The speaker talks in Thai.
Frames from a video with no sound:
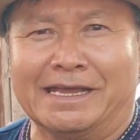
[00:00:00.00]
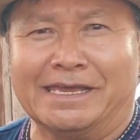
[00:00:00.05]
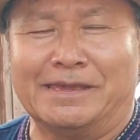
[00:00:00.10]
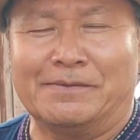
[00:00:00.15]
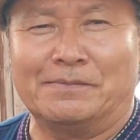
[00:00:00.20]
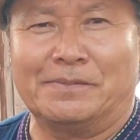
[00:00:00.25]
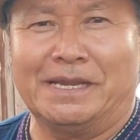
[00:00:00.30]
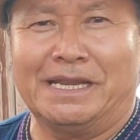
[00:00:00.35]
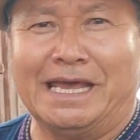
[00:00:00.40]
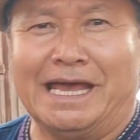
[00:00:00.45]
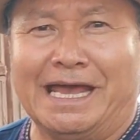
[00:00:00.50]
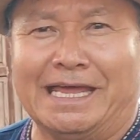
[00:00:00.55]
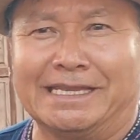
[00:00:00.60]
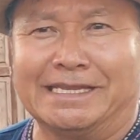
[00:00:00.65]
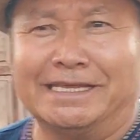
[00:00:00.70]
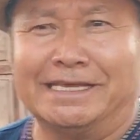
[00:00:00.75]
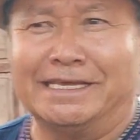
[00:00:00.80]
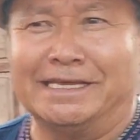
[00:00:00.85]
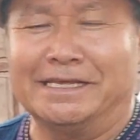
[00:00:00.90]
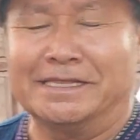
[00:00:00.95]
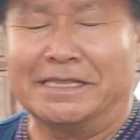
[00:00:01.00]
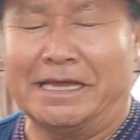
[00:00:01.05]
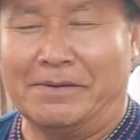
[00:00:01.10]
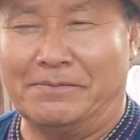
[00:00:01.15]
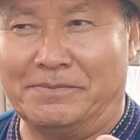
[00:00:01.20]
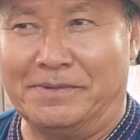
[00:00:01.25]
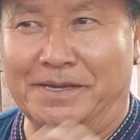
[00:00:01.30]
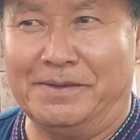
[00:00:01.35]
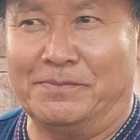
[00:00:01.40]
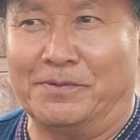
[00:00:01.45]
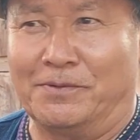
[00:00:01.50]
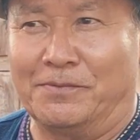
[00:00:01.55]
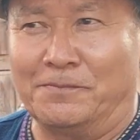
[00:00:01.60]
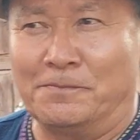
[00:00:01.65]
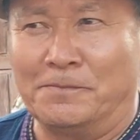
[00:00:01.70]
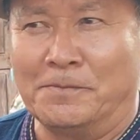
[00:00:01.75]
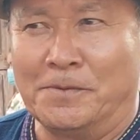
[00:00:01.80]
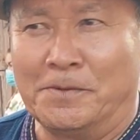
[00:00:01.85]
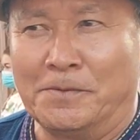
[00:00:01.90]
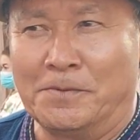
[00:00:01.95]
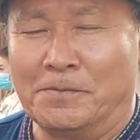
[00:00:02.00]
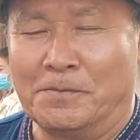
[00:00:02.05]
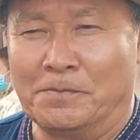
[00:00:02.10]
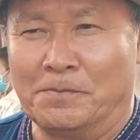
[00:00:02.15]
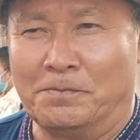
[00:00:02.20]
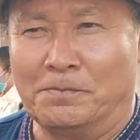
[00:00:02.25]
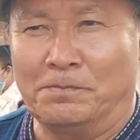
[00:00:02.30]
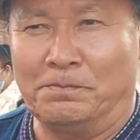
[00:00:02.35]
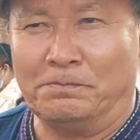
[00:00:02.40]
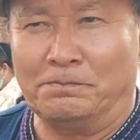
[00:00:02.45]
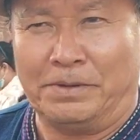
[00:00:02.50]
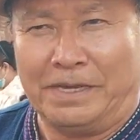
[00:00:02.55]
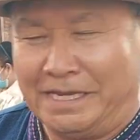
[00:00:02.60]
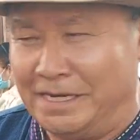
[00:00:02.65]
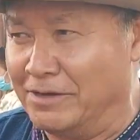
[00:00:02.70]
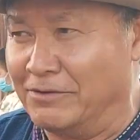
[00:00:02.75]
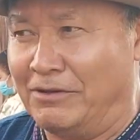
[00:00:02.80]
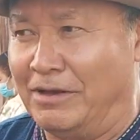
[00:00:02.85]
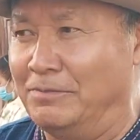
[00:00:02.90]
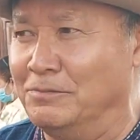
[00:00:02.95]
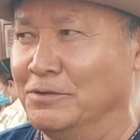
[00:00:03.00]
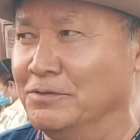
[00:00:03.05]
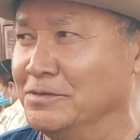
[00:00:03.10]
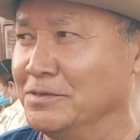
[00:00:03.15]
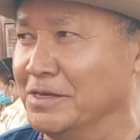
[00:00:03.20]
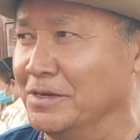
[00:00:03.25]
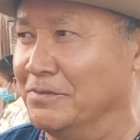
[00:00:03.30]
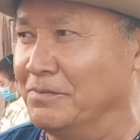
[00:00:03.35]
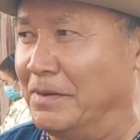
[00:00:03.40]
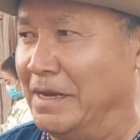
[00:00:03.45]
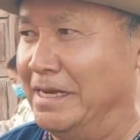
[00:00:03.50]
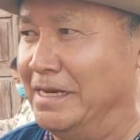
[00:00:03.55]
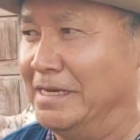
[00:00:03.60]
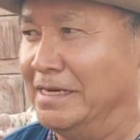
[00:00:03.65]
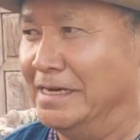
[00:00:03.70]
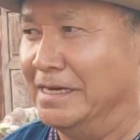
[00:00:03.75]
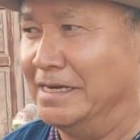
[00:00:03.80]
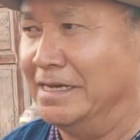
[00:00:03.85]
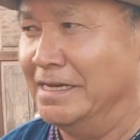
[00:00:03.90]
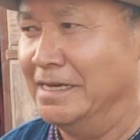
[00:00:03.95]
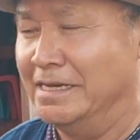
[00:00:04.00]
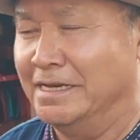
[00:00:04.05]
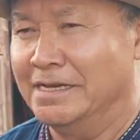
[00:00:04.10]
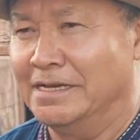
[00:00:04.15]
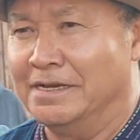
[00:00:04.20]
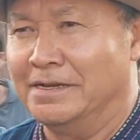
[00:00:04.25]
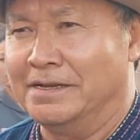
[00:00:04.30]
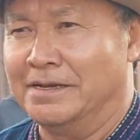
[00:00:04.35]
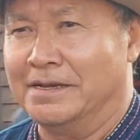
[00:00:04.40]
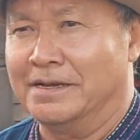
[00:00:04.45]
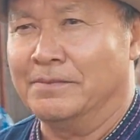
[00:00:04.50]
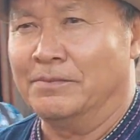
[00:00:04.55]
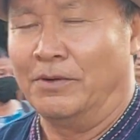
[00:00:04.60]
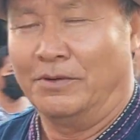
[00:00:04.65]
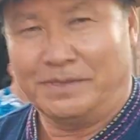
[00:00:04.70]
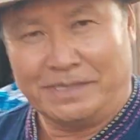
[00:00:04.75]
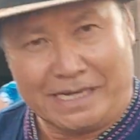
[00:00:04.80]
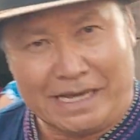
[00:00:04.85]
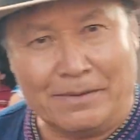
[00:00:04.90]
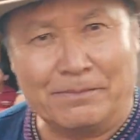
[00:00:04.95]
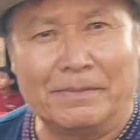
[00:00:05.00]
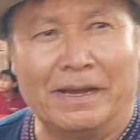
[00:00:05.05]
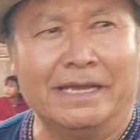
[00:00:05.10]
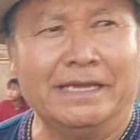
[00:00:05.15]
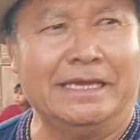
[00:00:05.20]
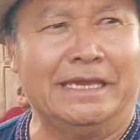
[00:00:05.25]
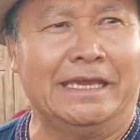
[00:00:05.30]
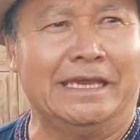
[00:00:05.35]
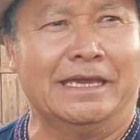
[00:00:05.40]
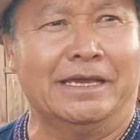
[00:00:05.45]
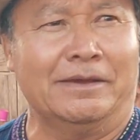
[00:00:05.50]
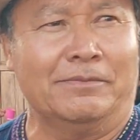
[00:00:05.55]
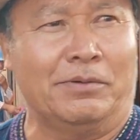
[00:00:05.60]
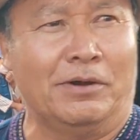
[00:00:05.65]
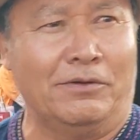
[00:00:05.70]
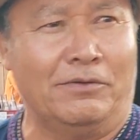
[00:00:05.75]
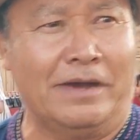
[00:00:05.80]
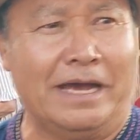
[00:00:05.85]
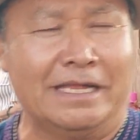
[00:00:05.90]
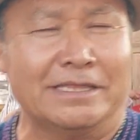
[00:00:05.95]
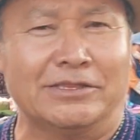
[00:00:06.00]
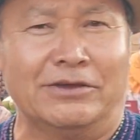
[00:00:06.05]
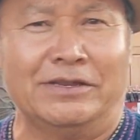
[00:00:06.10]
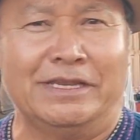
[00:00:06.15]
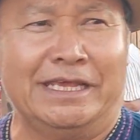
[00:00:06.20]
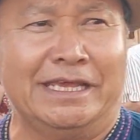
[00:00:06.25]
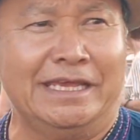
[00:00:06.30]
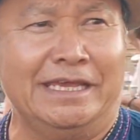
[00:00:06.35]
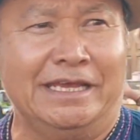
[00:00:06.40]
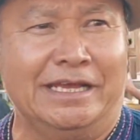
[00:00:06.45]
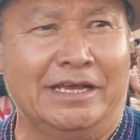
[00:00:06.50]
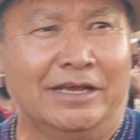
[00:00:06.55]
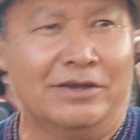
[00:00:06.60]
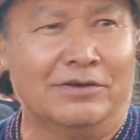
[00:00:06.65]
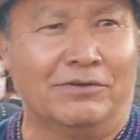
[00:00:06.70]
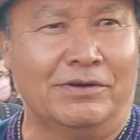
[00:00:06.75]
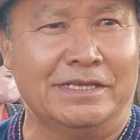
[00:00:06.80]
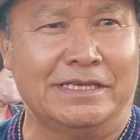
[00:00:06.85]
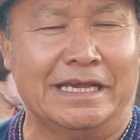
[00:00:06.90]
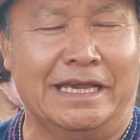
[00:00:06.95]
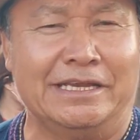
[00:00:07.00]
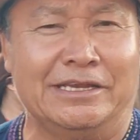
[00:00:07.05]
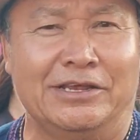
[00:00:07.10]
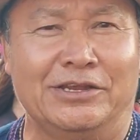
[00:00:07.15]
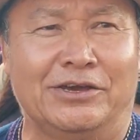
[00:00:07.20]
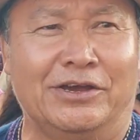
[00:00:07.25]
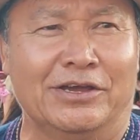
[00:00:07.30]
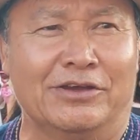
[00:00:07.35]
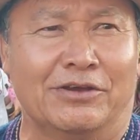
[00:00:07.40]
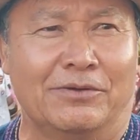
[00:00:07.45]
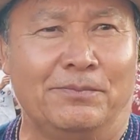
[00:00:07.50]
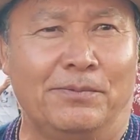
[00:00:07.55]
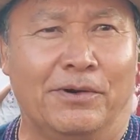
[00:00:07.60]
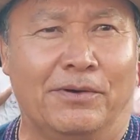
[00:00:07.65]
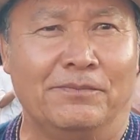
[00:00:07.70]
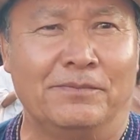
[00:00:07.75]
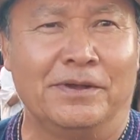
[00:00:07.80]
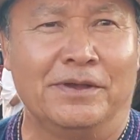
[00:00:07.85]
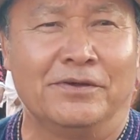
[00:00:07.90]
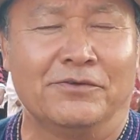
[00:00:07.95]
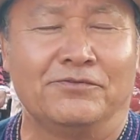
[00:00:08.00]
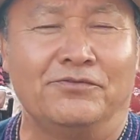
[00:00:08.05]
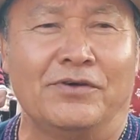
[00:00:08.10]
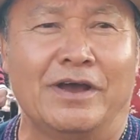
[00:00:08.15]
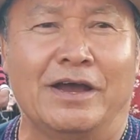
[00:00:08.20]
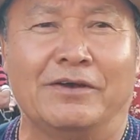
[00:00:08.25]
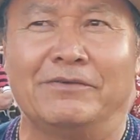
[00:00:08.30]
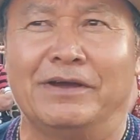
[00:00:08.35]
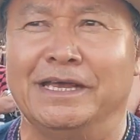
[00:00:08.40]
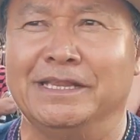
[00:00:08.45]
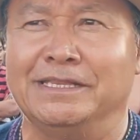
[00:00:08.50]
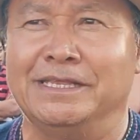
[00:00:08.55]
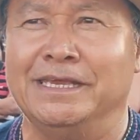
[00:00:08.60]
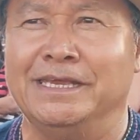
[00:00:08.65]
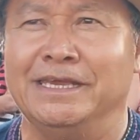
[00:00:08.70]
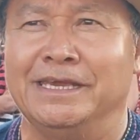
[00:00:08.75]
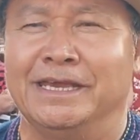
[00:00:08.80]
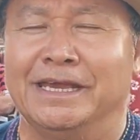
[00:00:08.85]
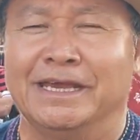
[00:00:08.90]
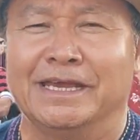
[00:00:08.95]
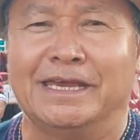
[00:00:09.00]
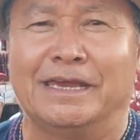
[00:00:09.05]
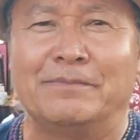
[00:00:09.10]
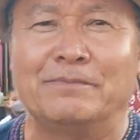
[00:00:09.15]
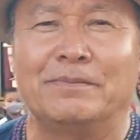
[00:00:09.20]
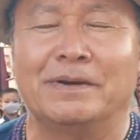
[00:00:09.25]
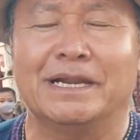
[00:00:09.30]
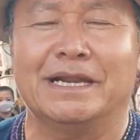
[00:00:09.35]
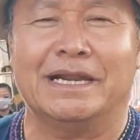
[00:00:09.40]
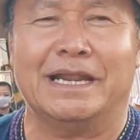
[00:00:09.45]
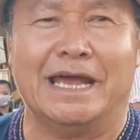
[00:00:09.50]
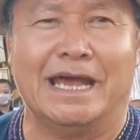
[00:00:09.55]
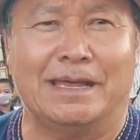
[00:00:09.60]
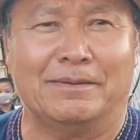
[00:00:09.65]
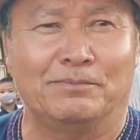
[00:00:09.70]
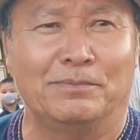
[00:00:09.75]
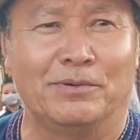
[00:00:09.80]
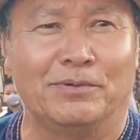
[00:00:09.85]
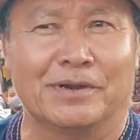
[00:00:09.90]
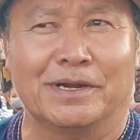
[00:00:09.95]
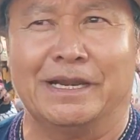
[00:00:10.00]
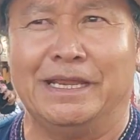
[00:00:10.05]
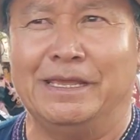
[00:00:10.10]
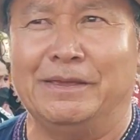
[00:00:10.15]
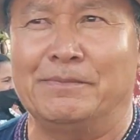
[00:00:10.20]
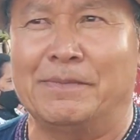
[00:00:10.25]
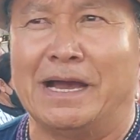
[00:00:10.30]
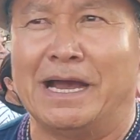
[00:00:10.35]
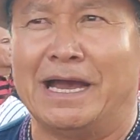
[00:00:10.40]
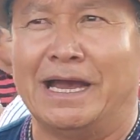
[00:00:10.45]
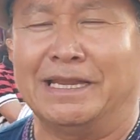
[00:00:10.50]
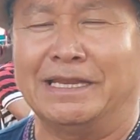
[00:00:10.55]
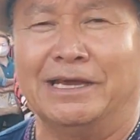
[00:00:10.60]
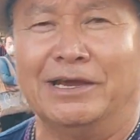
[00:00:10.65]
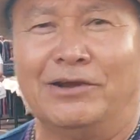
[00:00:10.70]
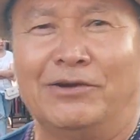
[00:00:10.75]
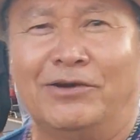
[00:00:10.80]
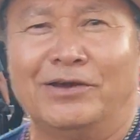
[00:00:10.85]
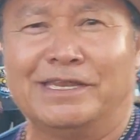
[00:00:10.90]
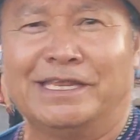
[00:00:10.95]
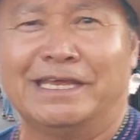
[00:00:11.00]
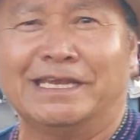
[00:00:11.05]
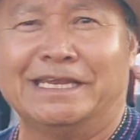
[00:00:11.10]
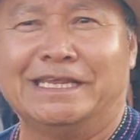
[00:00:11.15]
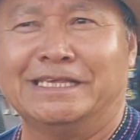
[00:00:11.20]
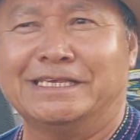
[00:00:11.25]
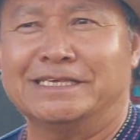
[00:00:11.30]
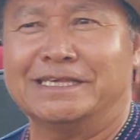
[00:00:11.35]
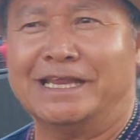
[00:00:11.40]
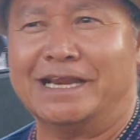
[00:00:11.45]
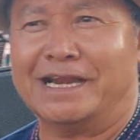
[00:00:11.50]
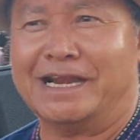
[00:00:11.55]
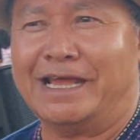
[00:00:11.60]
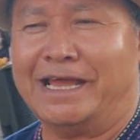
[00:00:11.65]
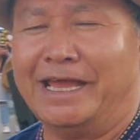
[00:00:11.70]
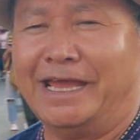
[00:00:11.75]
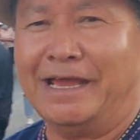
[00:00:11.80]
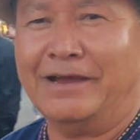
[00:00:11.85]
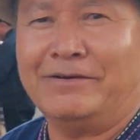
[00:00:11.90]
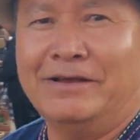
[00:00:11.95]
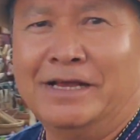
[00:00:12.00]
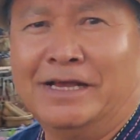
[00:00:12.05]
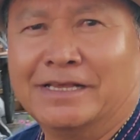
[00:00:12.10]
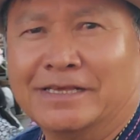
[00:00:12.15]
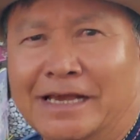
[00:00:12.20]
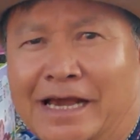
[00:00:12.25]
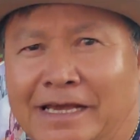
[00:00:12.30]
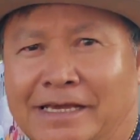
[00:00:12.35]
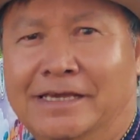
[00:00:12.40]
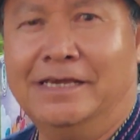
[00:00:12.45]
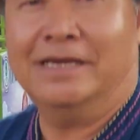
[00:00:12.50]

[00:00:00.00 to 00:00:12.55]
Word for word: เขมราชเนี่ยทำให้ผม เปลี่ยนความรู้สึกไปเลย ผมจะกลับมาอีก เพราะว่าตอนนี้หัวใจน้อยๆของผม ฝากไว้ที่เขมราชบุรีมหานครแห่งนี้ซะแล้วท่ไน